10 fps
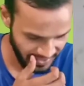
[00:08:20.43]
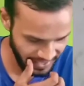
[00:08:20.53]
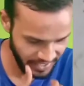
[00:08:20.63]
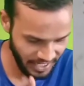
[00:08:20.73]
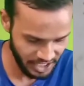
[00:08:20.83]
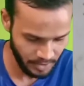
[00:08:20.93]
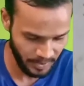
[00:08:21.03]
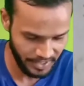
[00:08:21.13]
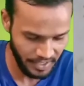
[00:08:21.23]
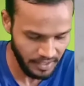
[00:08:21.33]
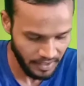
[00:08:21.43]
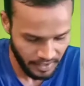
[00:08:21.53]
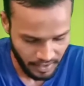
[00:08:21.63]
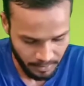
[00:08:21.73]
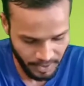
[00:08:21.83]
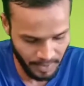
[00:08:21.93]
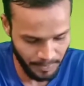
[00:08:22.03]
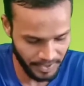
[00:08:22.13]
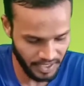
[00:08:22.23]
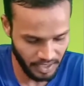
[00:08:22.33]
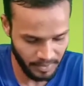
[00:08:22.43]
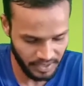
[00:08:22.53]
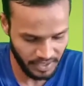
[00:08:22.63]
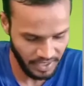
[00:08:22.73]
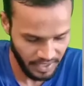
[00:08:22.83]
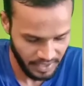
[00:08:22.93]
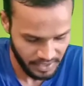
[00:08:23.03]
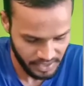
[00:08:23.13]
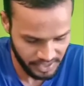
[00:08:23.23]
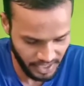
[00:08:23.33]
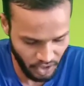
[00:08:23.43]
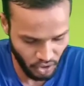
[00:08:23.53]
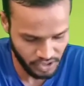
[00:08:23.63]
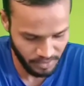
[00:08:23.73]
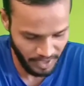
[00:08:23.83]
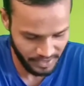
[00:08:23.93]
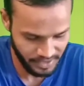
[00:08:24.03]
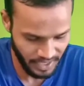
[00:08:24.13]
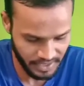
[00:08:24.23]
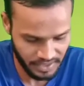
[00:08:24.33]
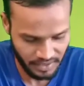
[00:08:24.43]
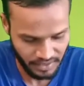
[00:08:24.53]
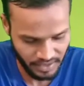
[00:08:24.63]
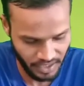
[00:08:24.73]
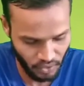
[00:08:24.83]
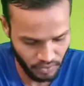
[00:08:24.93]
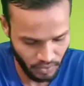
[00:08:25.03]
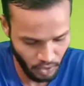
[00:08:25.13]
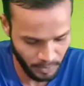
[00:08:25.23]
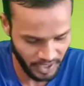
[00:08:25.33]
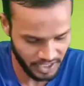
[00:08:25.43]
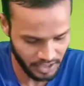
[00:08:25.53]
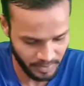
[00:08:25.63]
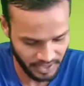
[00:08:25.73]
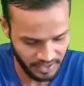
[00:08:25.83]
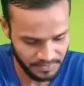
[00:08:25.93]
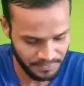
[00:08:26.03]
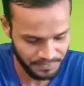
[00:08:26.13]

ए राष्ट्रपति बी प्रधानमंत्री सी लोकसभा अध्यक्ष डी उपराष्ट्रपति